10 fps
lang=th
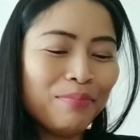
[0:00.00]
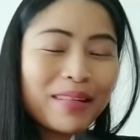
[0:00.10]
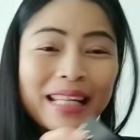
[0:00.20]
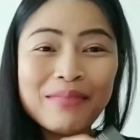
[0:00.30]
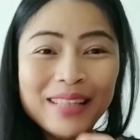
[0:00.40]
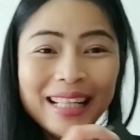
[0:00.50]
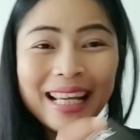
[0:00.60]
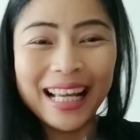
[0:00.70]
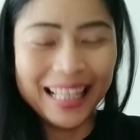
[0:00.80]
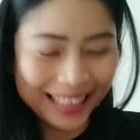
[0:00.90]
รีบๆเลยนะ
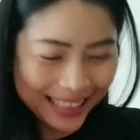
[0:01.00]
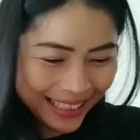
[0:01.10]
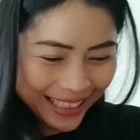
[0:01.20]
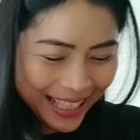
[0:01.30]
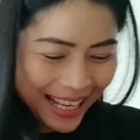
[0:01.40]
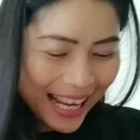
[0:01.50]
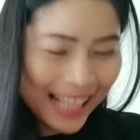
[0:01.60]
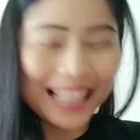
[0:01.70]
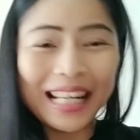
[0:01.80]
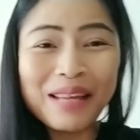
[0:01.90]
คะ
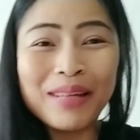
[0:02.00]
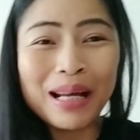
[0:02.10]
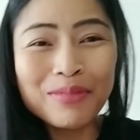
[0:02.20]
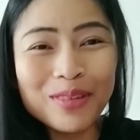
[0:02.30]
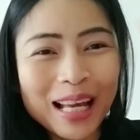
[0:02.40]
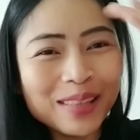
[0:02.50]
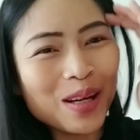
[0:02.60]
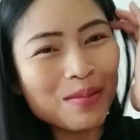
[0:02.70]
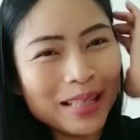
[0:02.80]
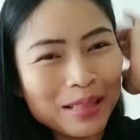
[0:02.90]
จะได้ไปทำธุระต่อ
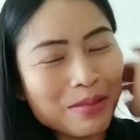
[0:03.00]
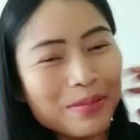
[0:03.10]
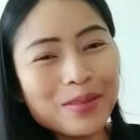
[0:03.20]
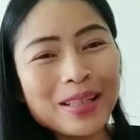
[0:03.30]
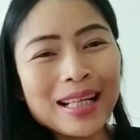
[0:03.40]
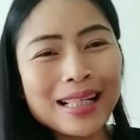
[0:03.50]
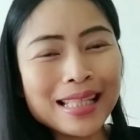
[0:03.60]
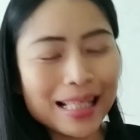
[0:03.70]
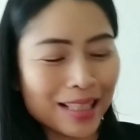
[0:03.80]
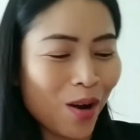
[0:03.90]
พอดีว่าเมนุษย์กำลัง
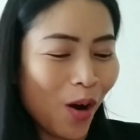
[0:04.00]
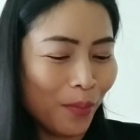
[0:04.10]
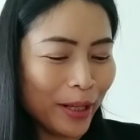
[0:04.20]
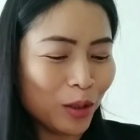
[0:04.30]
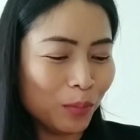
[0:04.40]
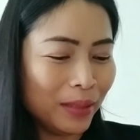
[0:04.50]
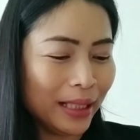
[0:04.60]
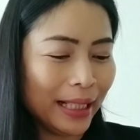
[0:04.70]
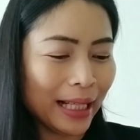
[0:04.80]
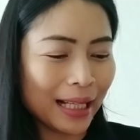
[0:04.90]
จัดของไม่ครบเล
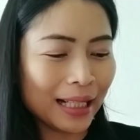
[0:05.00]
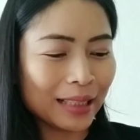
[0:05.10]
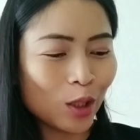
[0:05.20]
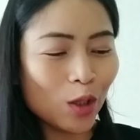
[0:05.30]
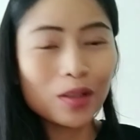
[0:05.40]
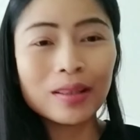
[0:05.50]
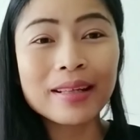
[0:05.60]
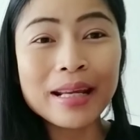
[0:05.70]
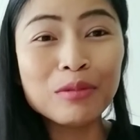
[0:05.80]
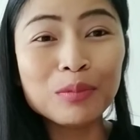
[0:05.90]
ยนะคะ ต้องเต
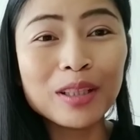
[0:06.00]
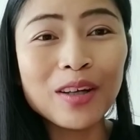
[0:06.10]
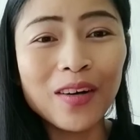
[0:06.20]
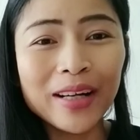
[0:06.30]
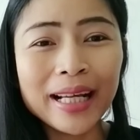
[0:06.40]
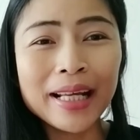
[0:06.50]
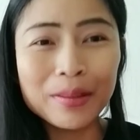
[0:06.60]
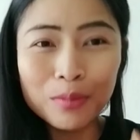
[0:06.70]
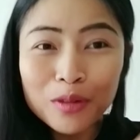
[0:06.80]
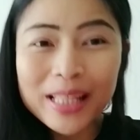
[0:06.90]
รียมอุปกรณ์นะคะ เดี๋
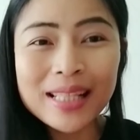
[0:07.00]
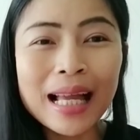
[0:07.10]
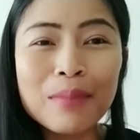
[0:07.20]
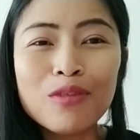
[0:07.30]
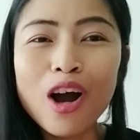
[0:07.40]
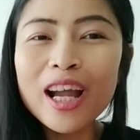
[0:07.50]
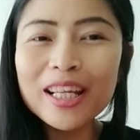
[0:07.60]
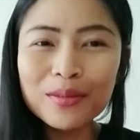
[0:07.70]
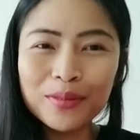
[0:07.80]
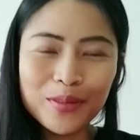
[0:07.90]
ยวพรุ่งนี้จะทำร็อกให้
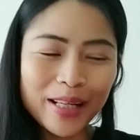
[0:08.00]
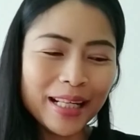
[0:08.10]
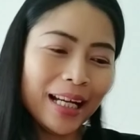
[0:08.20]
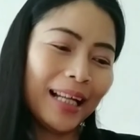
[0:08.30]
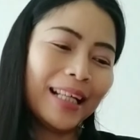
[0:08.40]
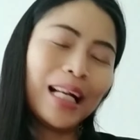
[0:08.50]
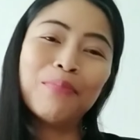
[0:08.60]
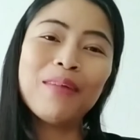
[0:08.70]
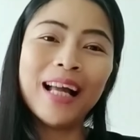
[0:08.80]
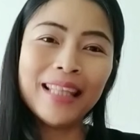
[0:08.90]
ดูด้วยนะคะ กับ
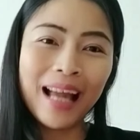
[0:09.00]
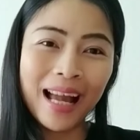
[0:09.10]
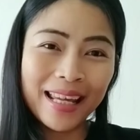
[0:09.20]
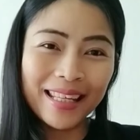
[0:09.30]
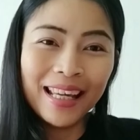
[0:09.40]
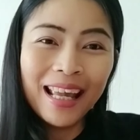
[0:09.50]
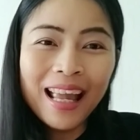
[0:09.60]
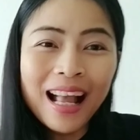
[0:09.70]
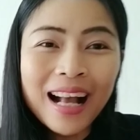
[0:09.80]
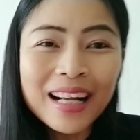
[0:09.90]
การถ่าย
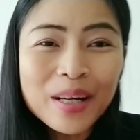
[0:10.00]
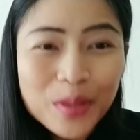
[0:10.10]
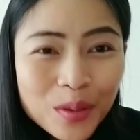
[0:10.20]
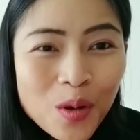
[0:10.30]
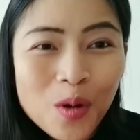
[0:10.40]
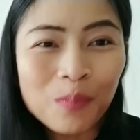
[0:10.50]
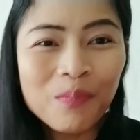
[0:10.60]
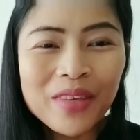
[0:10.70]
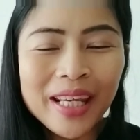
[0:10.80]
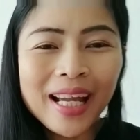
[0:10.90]
รูป
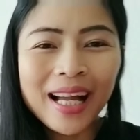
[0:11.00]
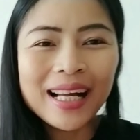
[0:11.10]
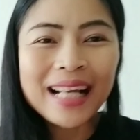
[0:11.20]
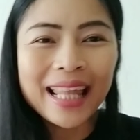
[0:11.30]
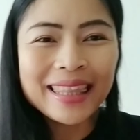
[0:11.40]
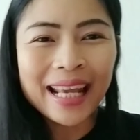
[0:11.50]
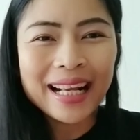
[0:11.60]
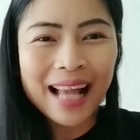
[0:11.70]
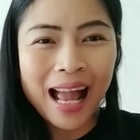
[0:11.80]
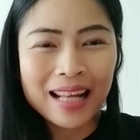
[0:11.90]
นะคะงานแต่ง
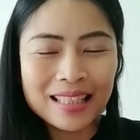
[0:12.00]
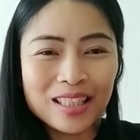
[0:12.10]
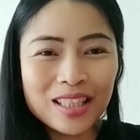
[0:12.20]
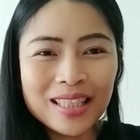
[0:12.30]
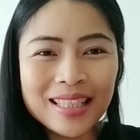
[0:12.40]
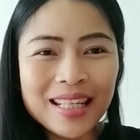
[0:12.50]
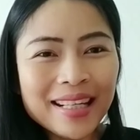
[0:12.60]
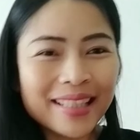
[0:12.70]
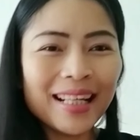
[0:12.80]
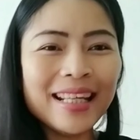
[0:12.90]
งานที่
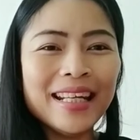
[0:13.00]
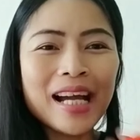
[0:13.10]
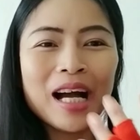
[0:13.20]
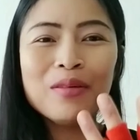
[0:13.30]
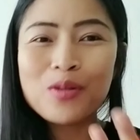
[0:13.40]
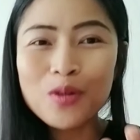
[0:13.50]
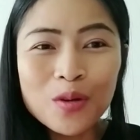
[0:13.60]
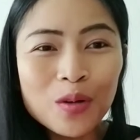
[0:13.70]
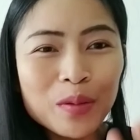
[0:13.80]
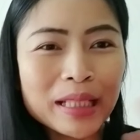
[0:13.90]
อิตาลีนะคะ ว่าช่วง
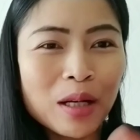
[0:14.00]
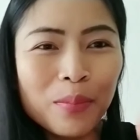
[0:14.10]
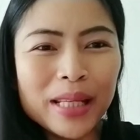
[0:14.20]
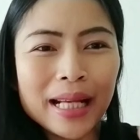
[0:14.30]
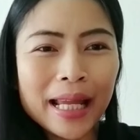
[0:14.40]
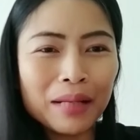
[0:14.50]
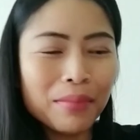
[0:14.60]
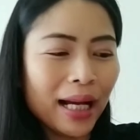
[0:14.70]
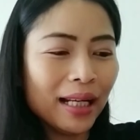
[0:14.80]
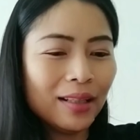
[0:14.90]
โควิดเขาเป็นยังไงกัน
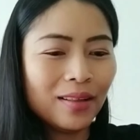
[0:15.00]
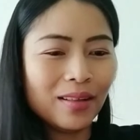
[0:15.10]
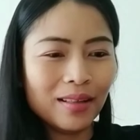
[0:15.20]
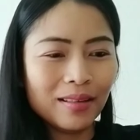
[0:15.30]
บ้าง แล้วก็